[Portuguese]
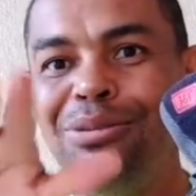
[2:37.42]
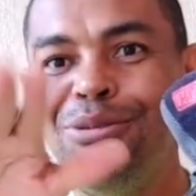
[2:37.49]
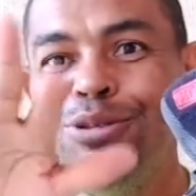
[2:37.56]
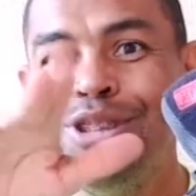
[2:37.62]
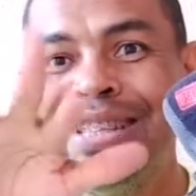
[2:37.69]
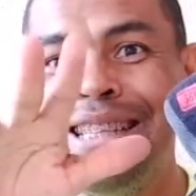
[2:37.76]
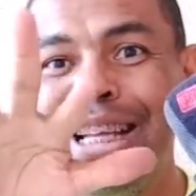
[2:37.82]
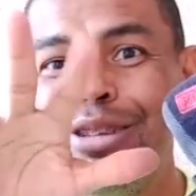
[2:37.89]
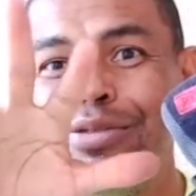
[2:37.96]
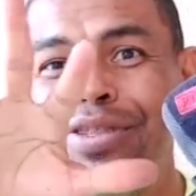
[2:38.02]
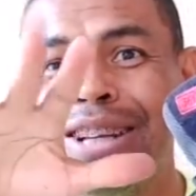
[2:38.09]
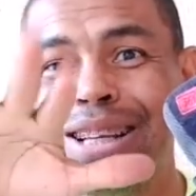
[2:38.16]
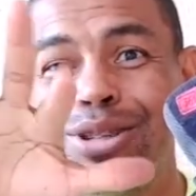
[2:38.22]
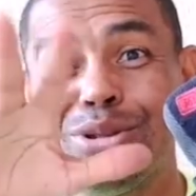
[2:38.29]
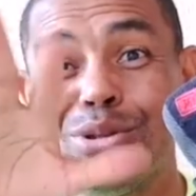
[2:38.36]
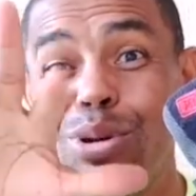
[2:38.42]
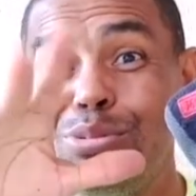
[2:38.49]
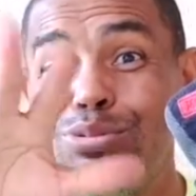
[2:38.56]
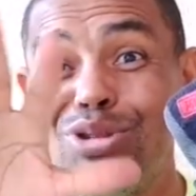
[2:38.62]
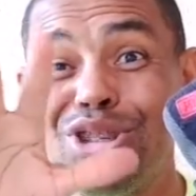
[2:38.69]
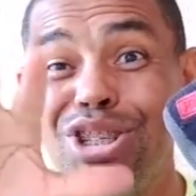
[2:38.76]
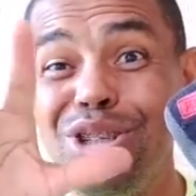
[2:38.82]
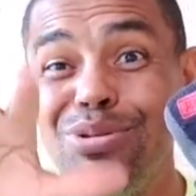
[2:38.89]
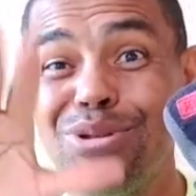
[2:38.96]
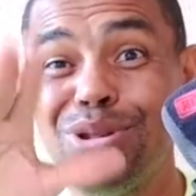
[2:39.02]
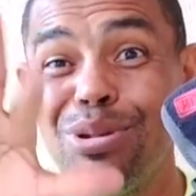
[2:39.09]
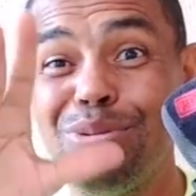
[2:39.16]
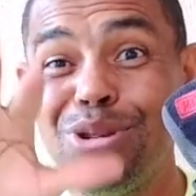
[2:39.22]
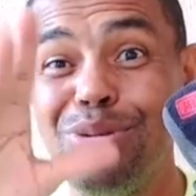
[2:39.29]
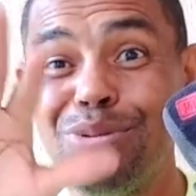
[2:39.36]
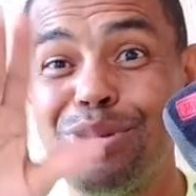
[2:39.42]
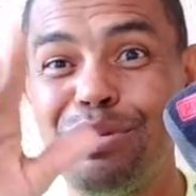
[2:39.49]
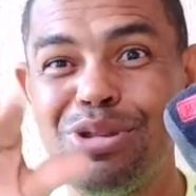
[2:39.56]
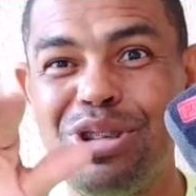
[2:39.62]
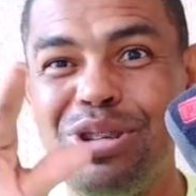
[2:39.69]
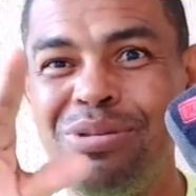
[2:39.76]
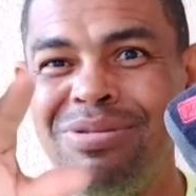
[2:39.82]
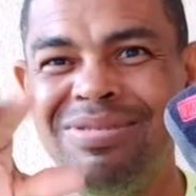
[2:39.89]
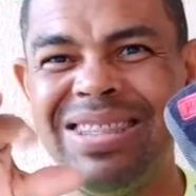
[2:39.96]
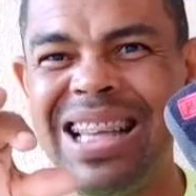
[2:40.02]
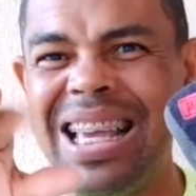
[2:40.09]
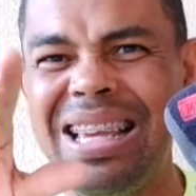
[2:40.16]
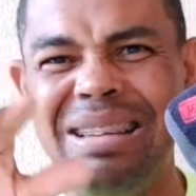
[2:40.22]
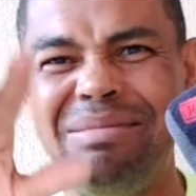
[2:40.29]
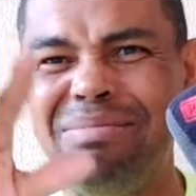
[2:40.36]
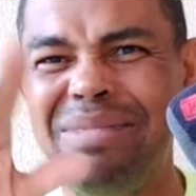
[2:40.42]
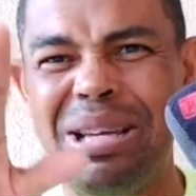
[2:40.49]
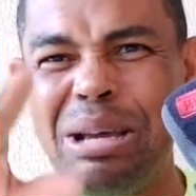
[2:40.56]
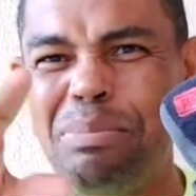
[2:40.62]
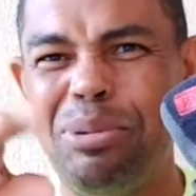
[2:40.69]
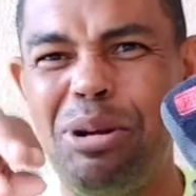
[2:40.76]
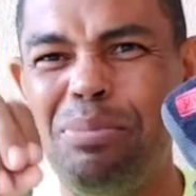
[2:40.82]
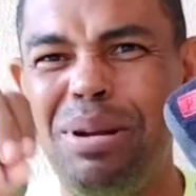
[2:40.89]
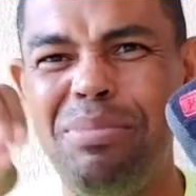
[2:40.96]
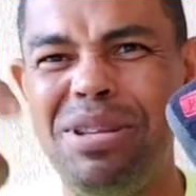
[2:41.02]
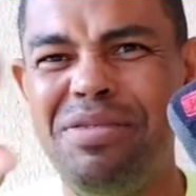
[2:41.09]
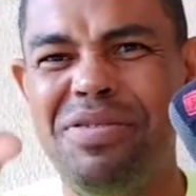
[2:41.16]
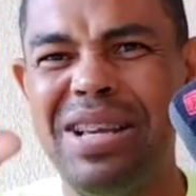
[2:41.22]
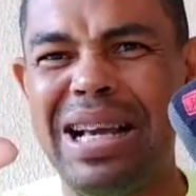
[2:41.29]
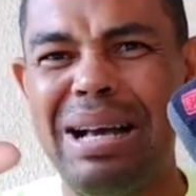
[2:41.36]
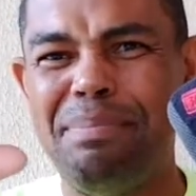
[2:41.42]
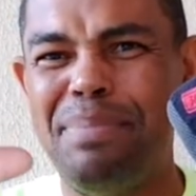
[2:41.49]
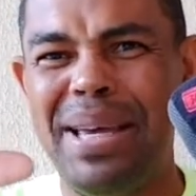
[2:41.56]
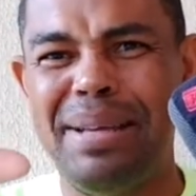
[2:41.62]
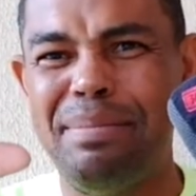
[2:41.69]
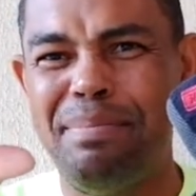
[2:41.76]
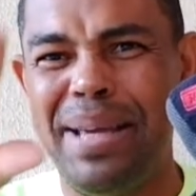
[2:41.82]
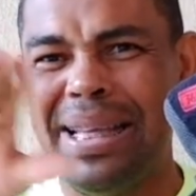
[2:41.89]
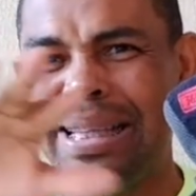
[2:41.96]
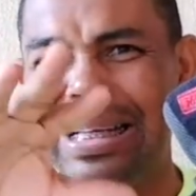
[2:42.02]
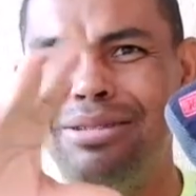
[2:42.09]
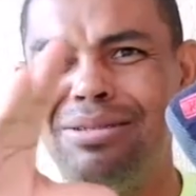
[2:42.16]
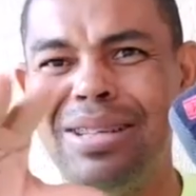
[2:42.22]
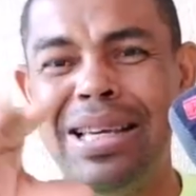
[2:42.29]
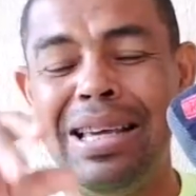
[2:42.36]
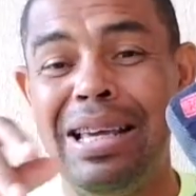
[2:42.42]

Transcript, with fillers: os dedos ficam soltinho, soltinho, soltinho, não tem problema de ficar apertando.